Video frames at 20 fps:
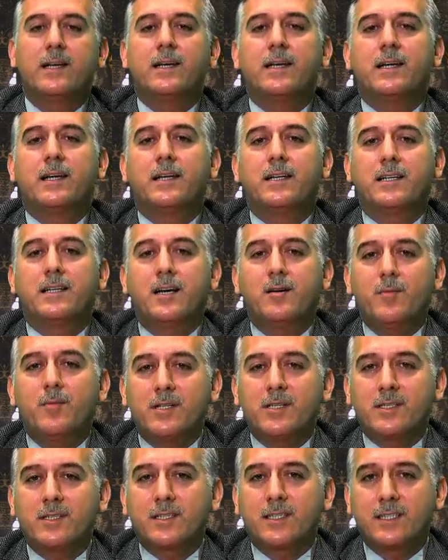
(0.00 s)

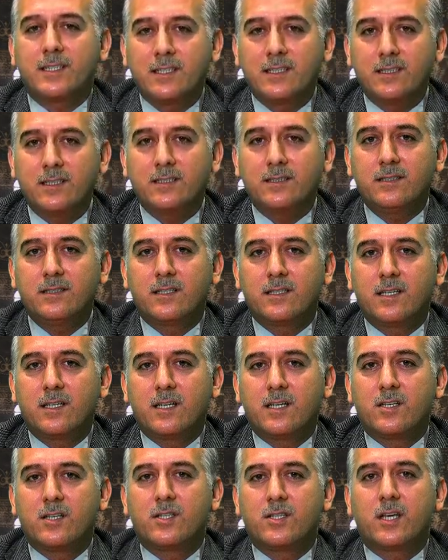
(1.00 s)
namazı kılın,
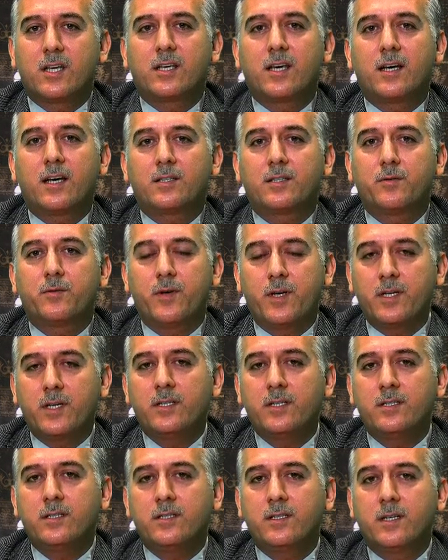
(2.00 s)
zekatı
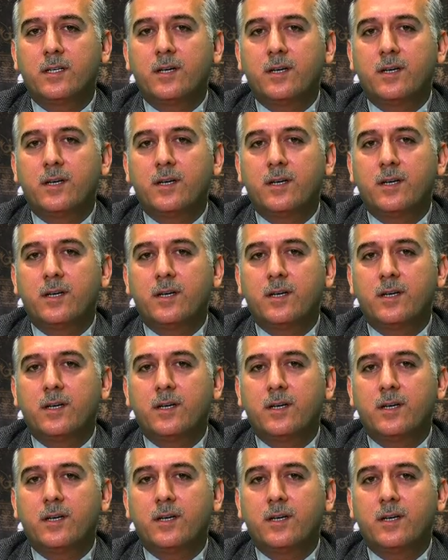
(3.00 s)
verin